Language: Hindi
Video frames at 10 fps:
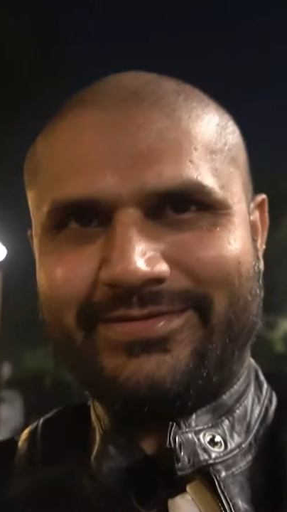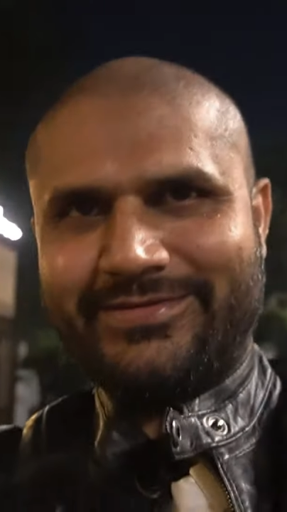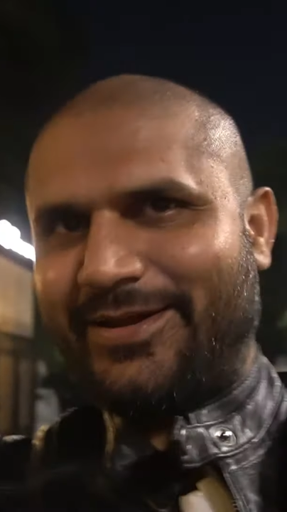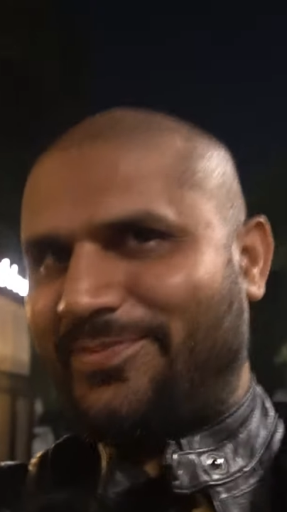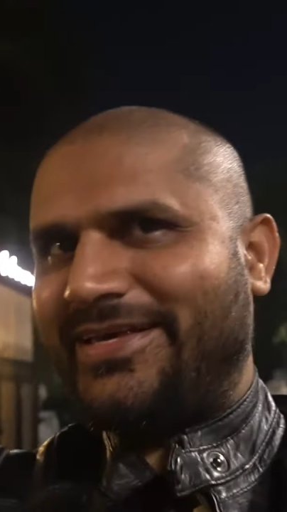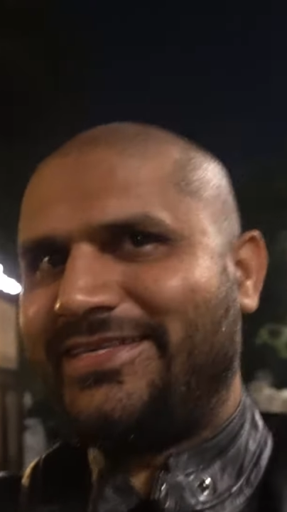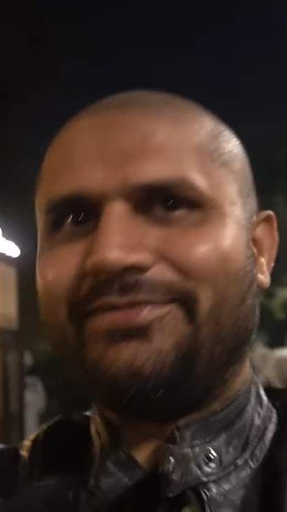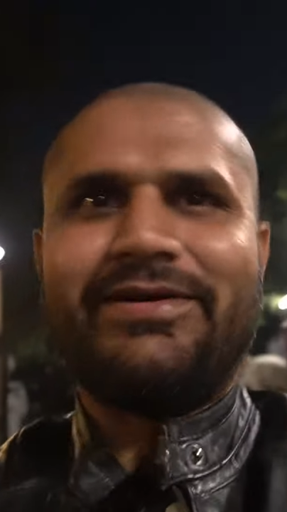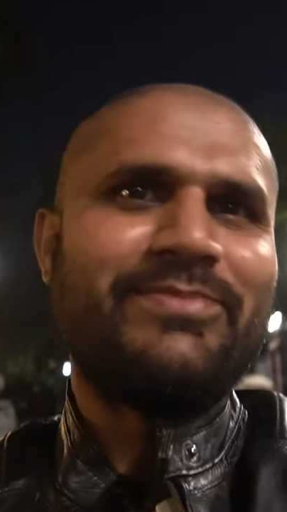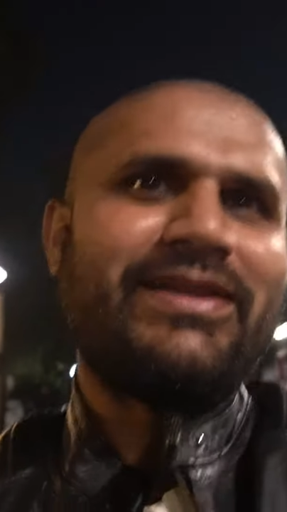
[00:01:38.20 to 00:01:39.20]
सरप्राइज ही है
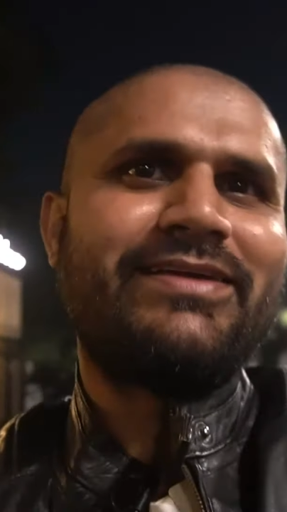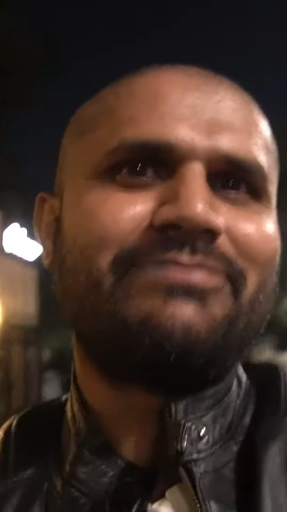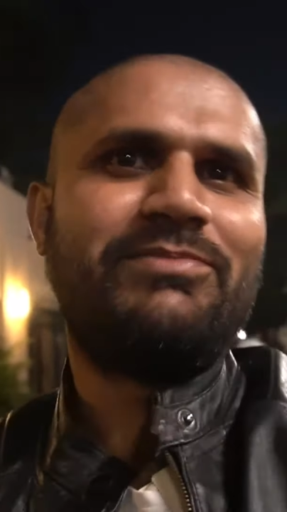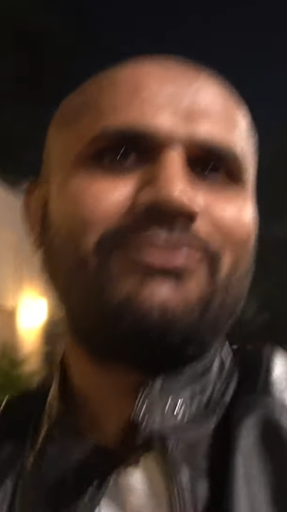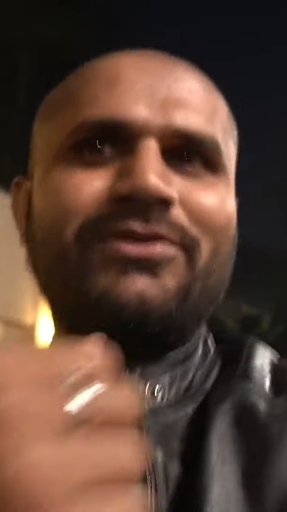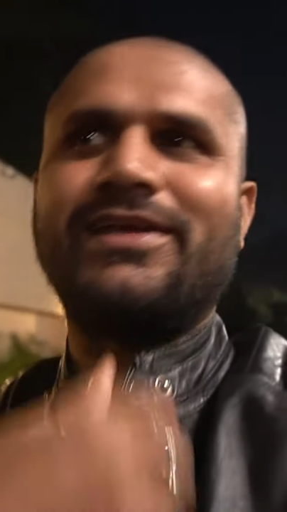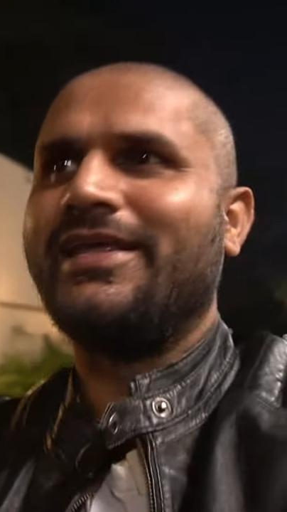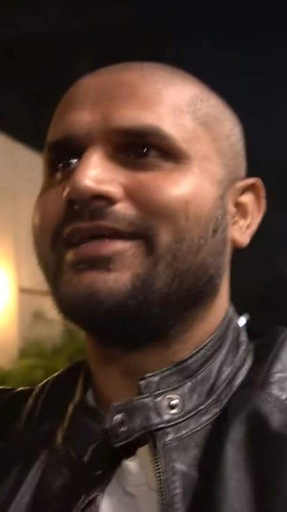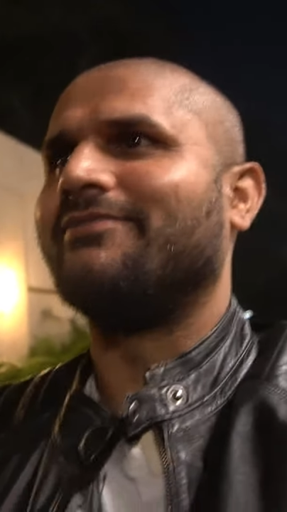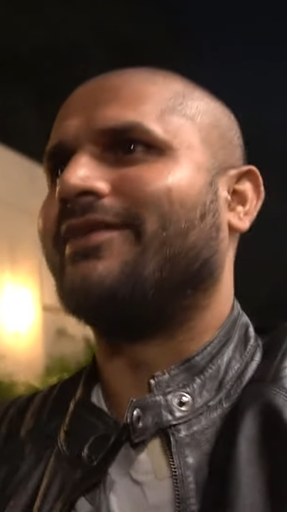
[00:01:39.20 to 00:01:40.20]
भाई मैंने बिल्कुल
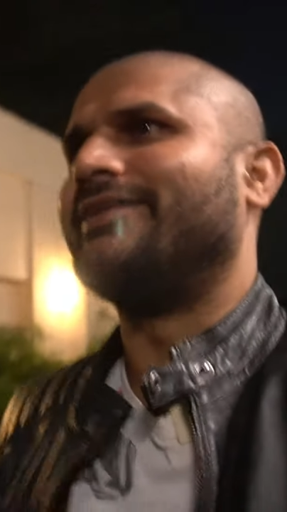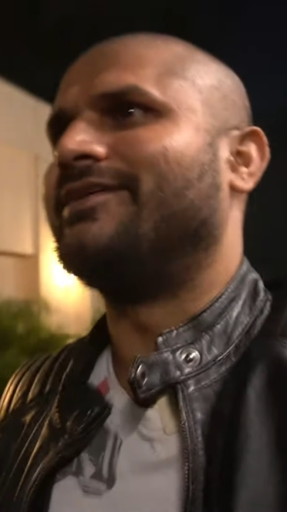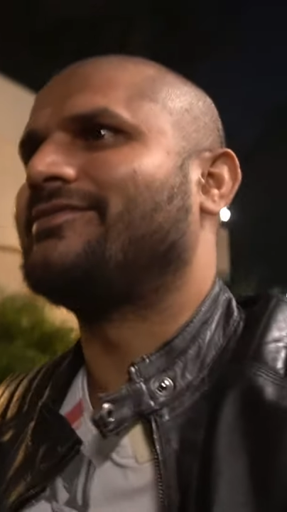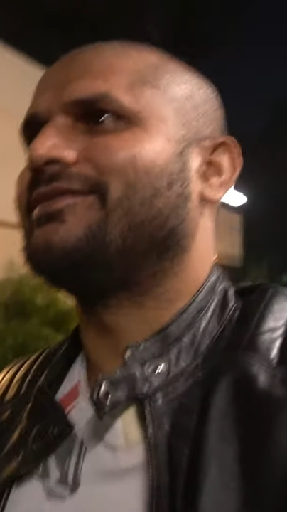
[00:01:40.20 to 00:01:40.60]
क्लीन करवा दिया